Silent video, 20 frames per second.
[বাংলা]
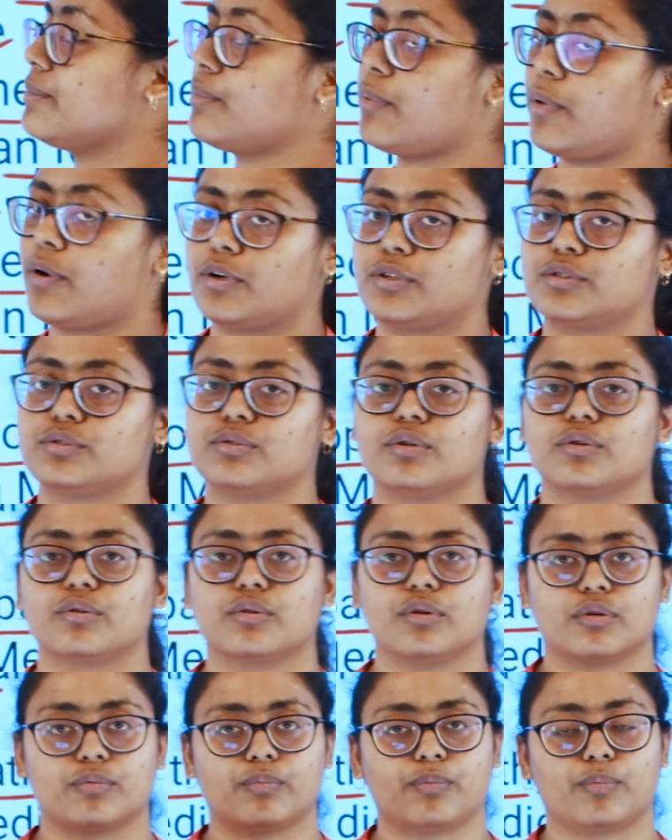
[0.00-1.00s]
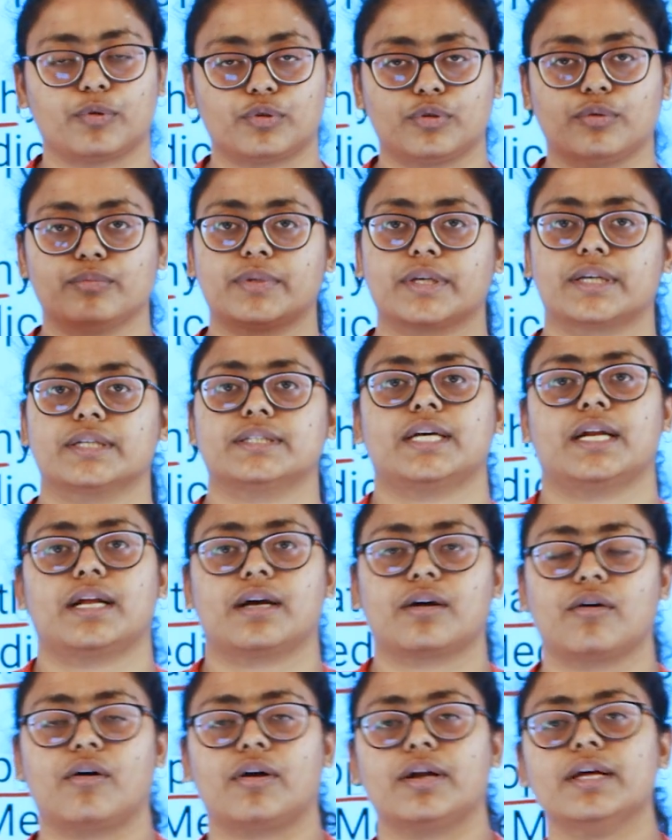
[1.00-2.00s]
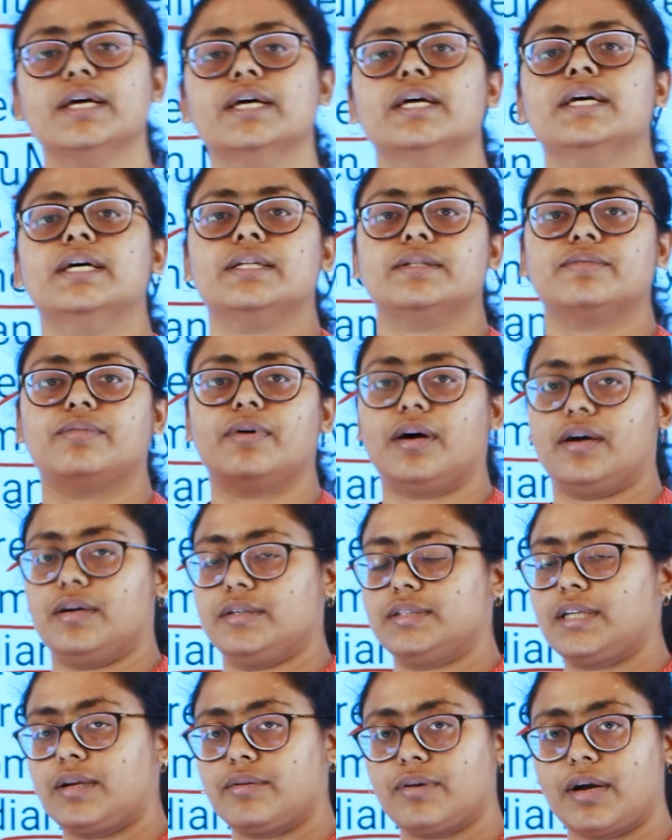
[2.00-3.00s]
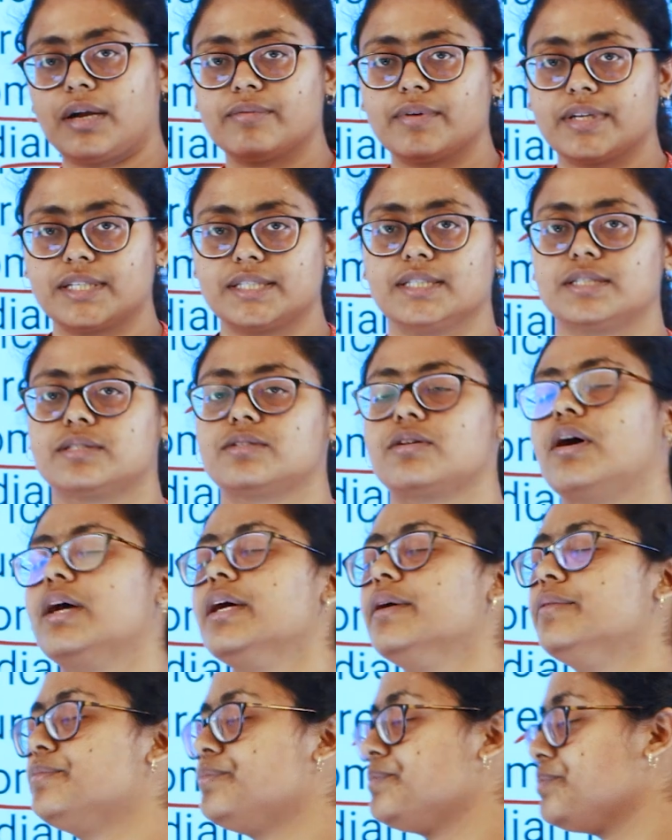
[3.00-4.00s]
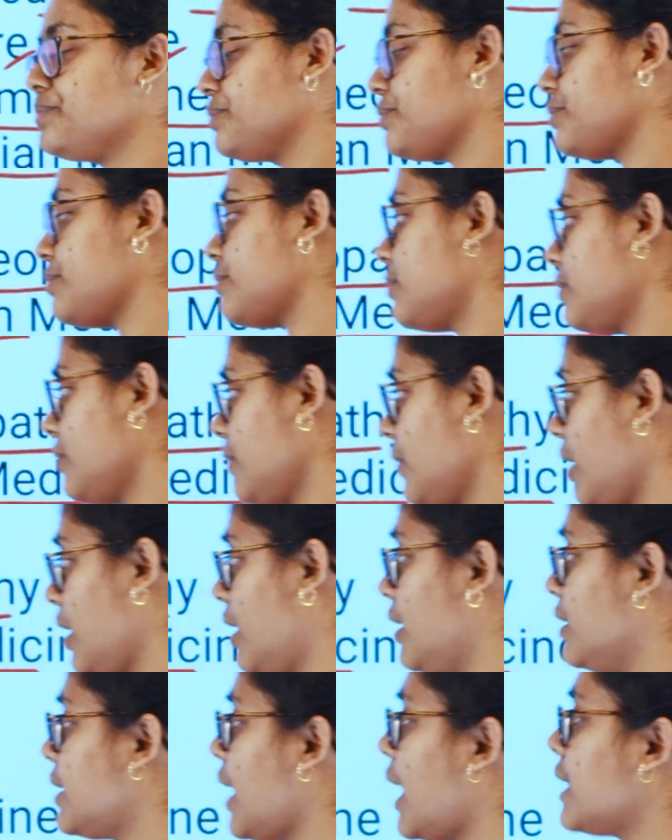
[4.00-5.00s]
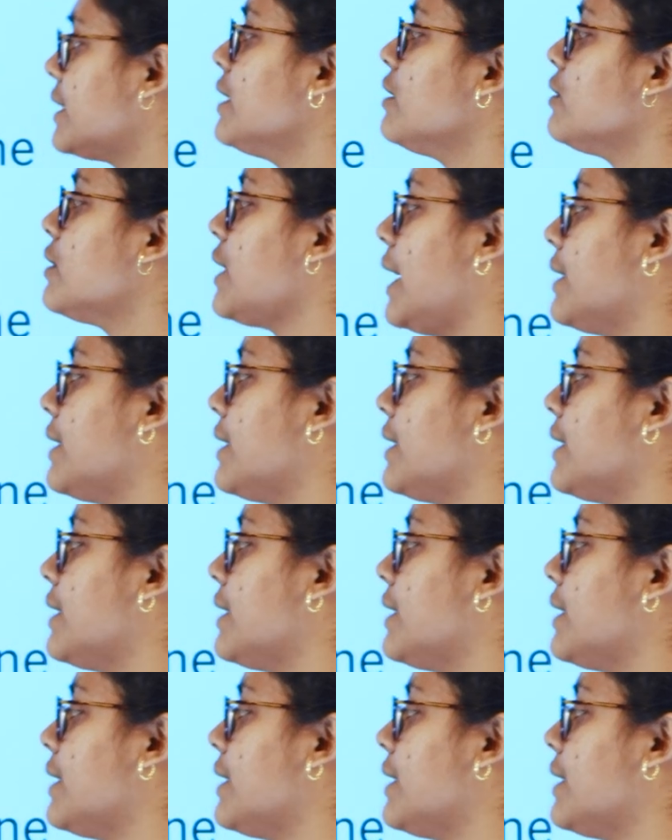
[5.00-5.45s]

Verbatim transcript: যে পড়াশুনোগুলো প্রথম থেকে যারা করে যারা ফার্মাসিস্ট হয় তাদেরও